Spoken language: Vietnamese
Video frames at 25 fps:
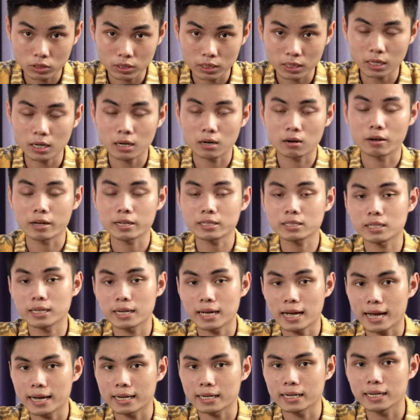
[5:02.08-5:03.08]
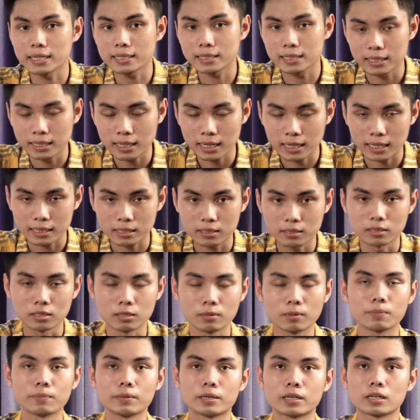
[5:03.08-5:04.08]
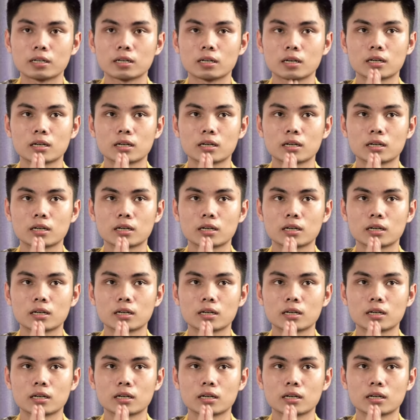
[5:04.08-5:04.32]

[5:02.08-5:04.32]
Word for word: đó chính là RSC2 đây chính là cái thứ mà mình